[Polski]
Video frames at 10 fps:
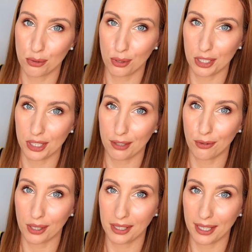czuję się
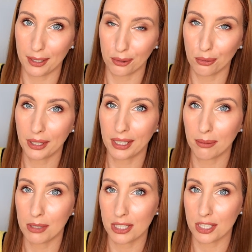w orientalnych nutach
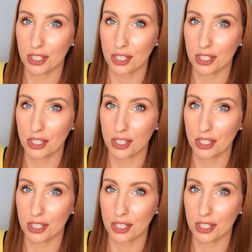i myślę,